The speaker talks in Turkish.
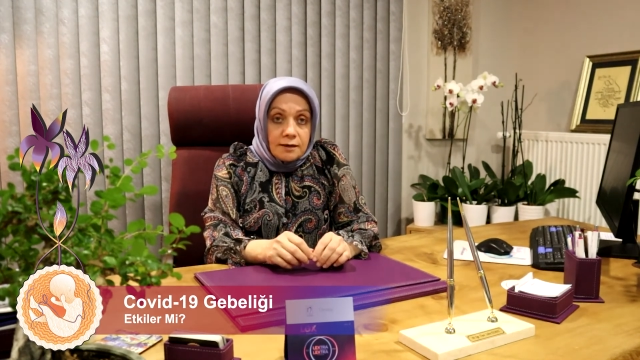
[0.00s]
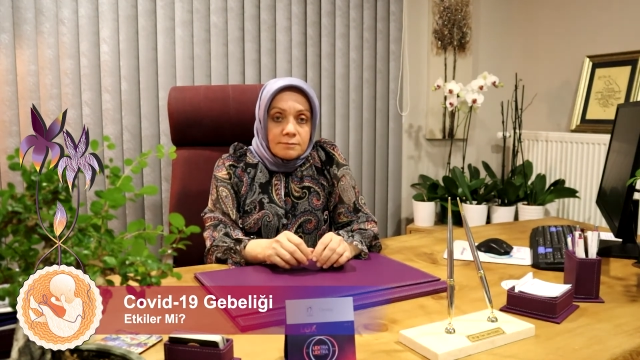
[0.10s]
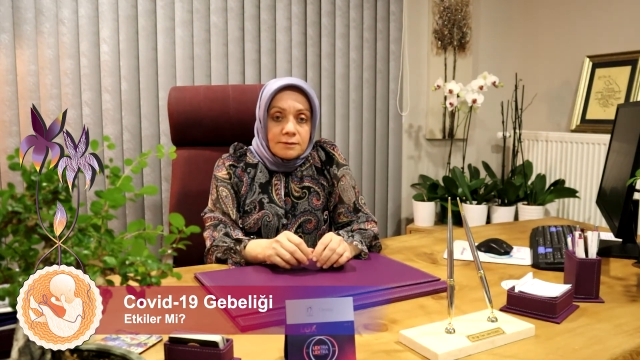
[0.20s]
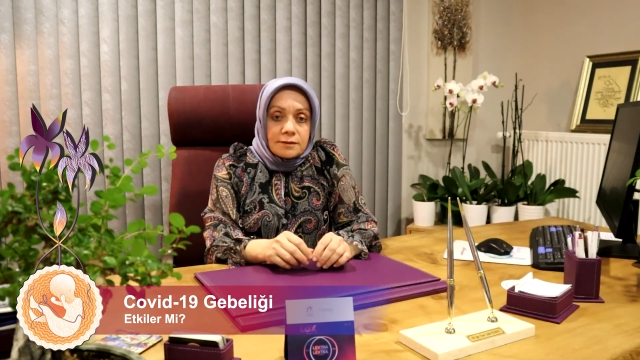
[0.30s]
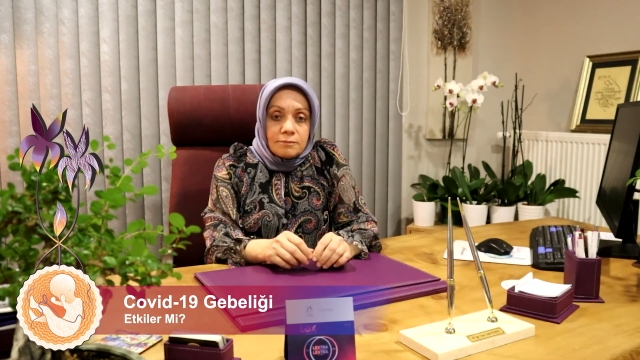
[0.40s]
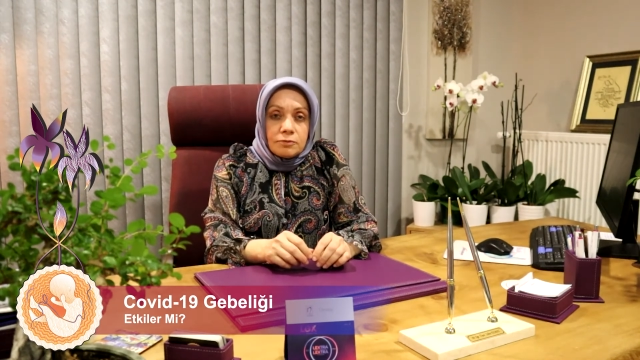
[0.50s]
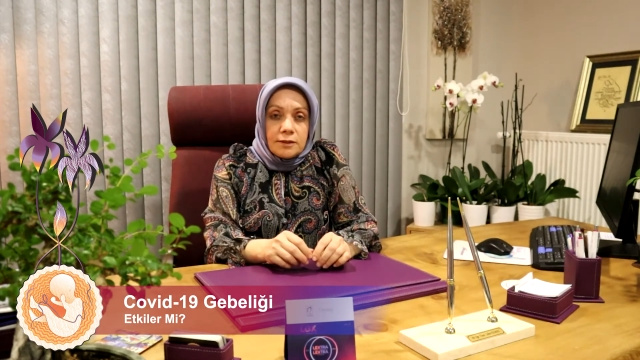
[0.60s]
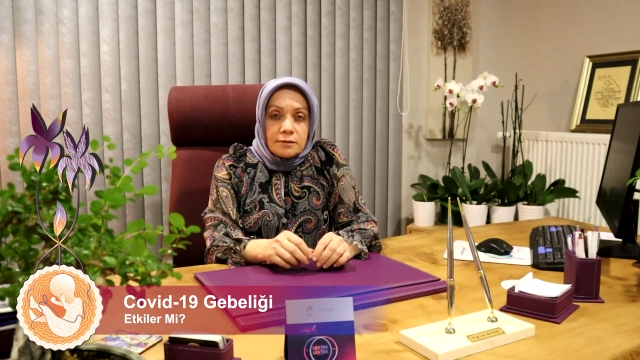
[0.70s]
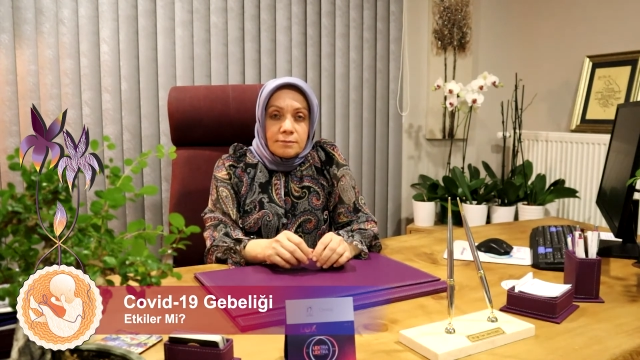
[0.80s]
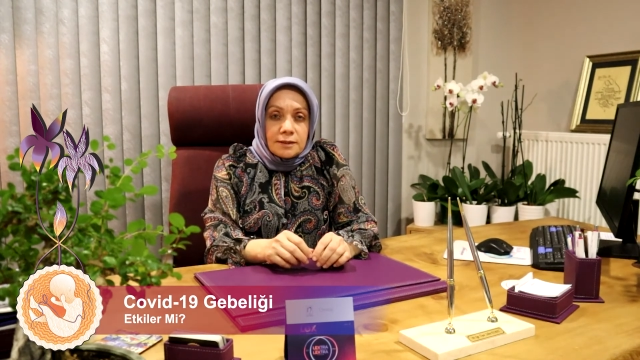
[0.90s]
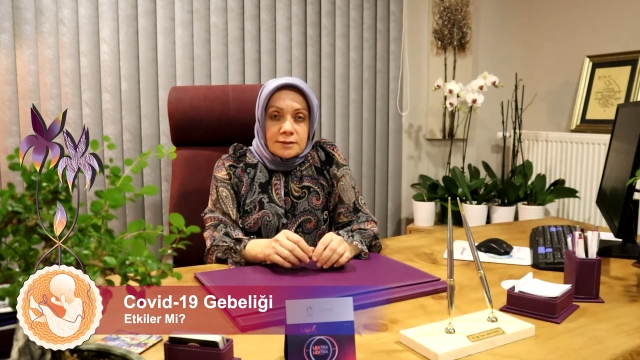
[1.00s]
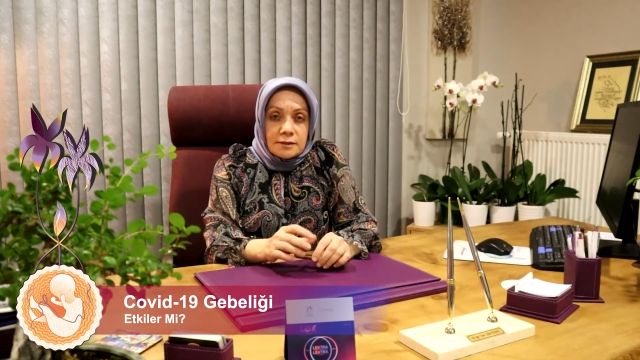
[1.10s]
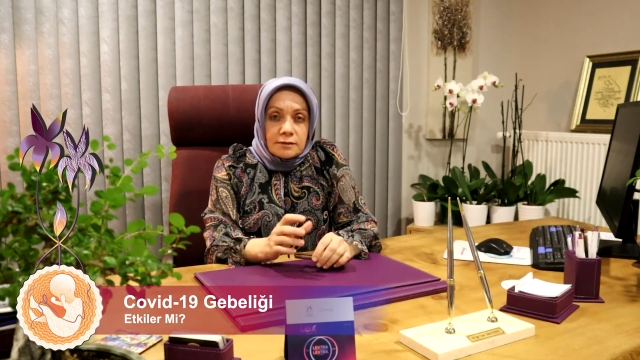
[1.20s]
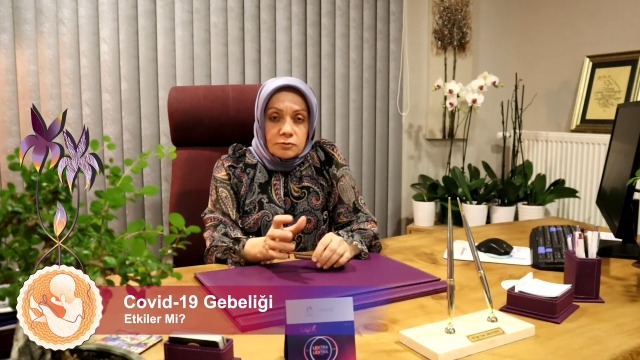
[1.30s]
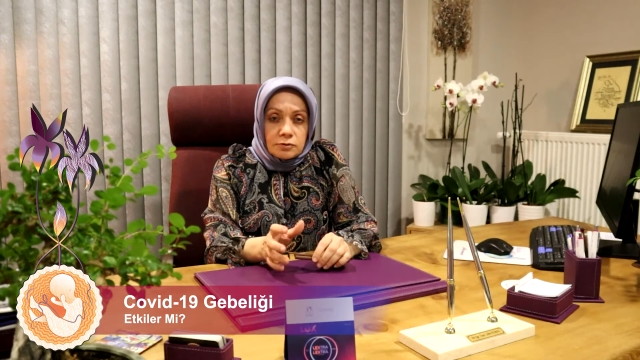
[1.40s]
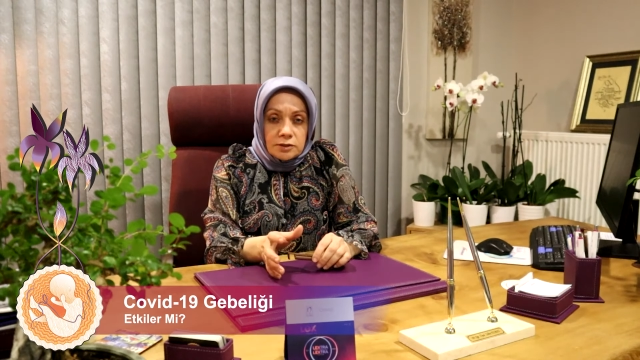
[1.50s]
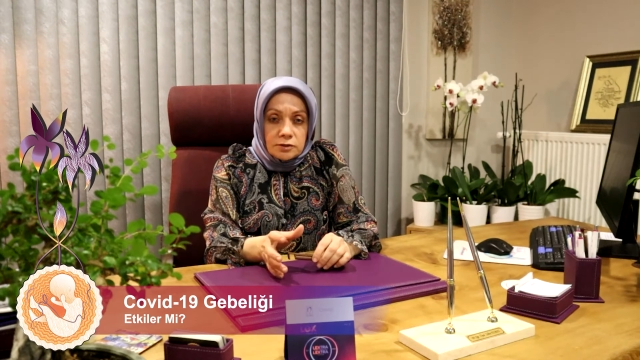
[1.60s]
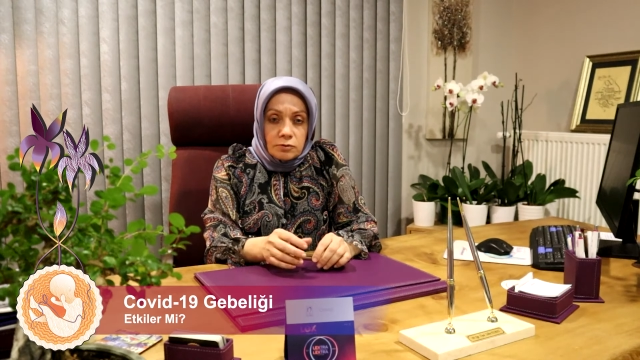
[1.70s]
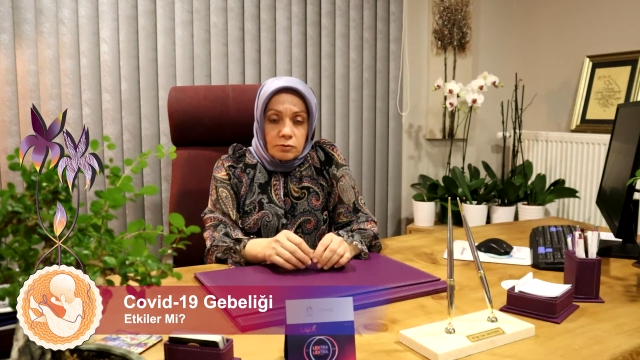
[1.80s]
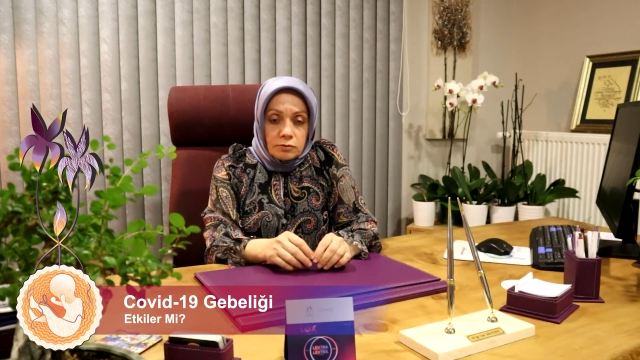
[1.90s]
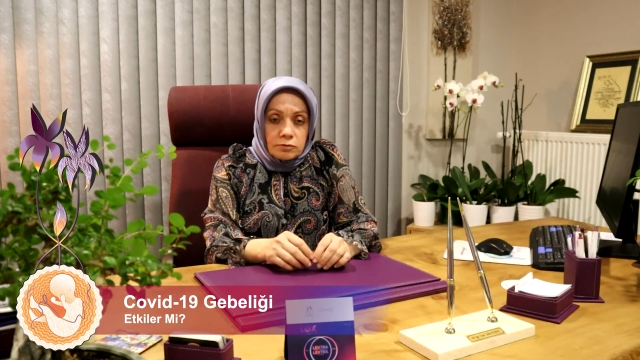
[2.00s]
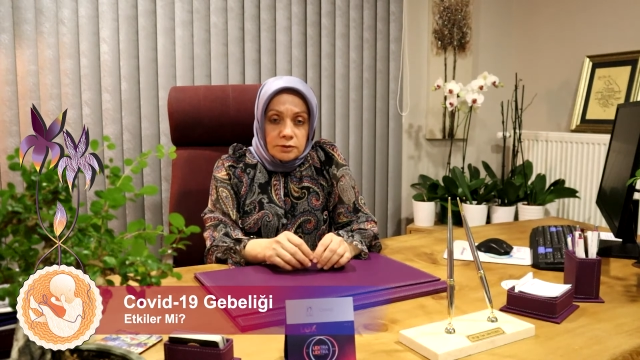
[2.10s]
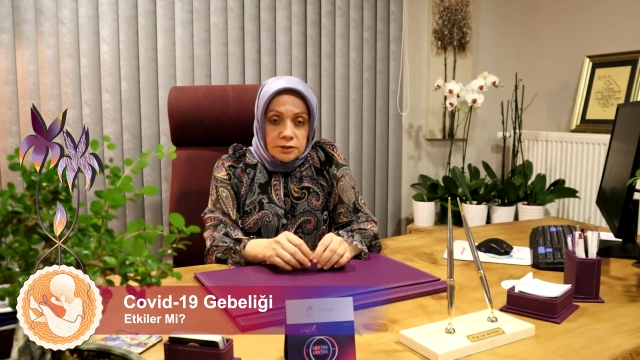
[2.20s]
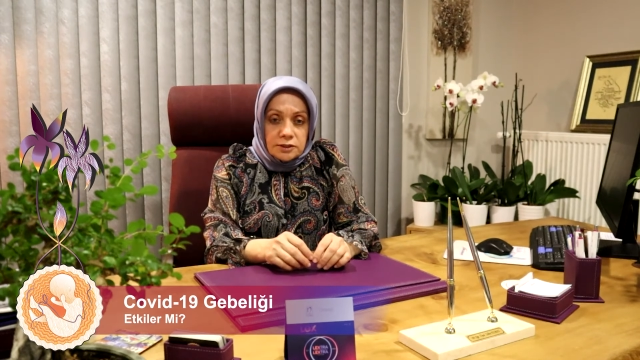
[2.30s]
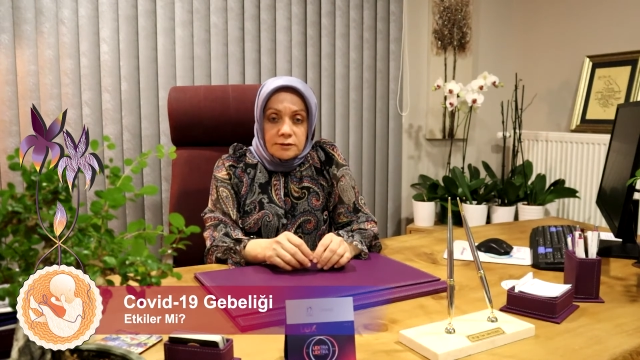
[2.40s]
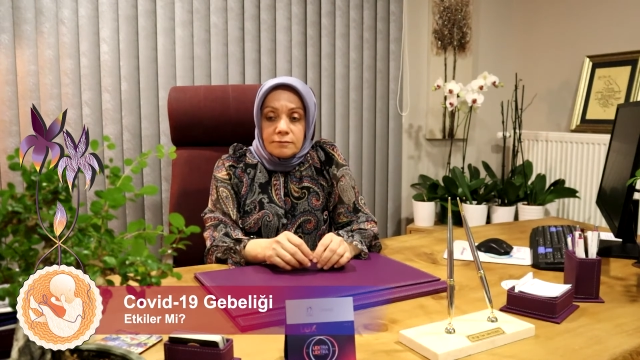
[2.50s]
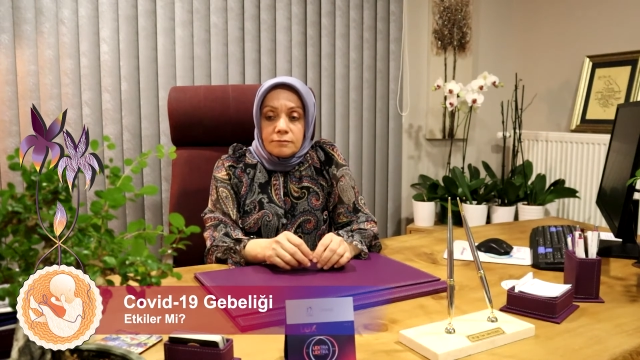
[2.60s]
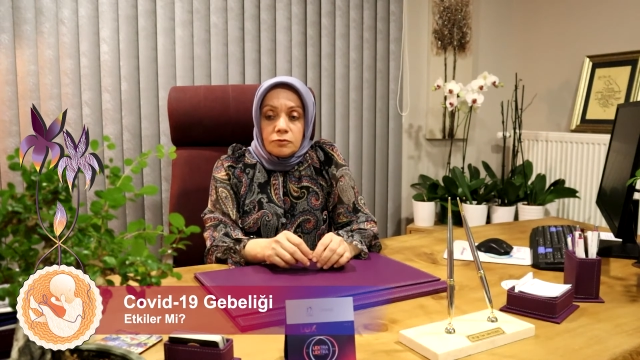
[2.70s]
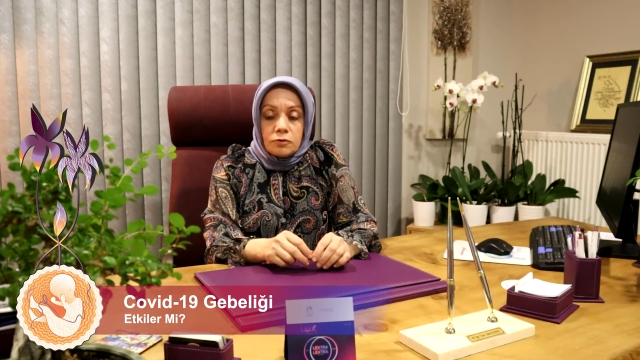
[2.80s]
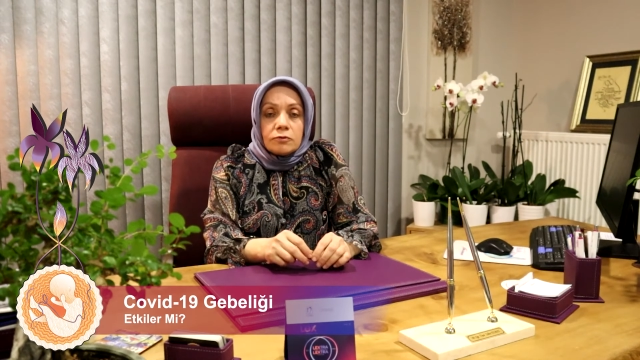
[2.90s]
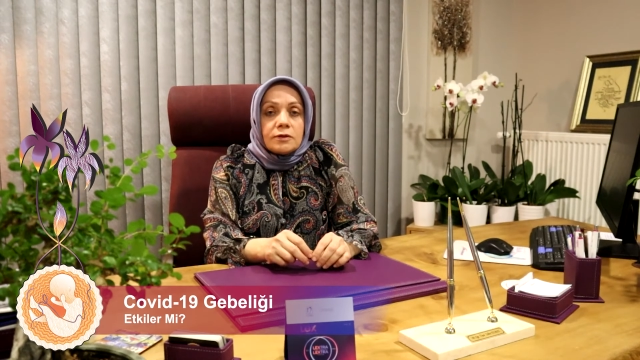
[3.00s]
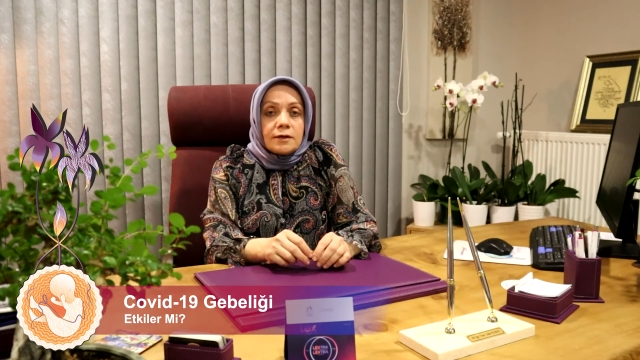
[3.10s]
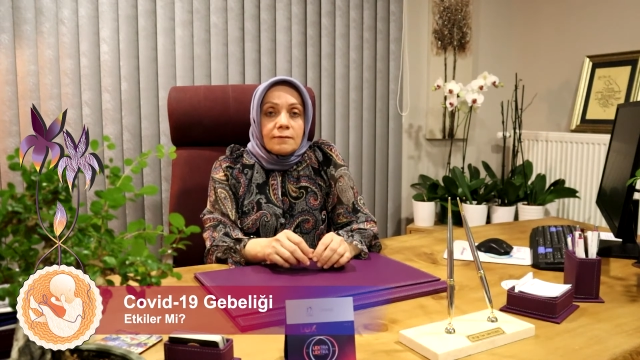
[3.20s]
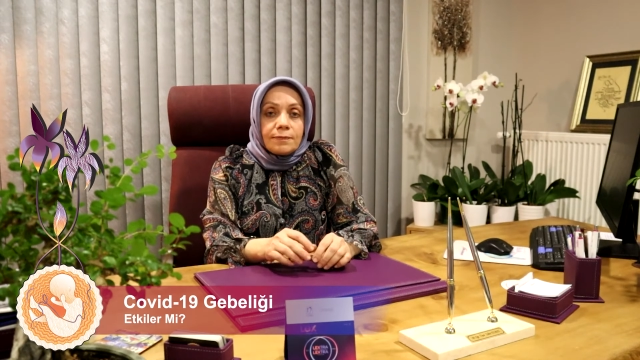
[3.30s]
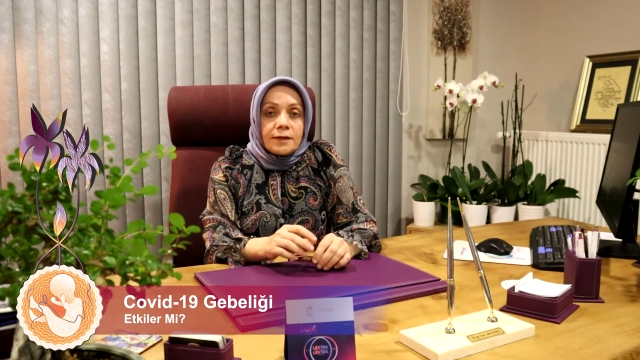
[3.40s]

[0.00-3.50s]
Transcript: Tabii ki bu yeni bir hastalık süreci olduğu için bu konuda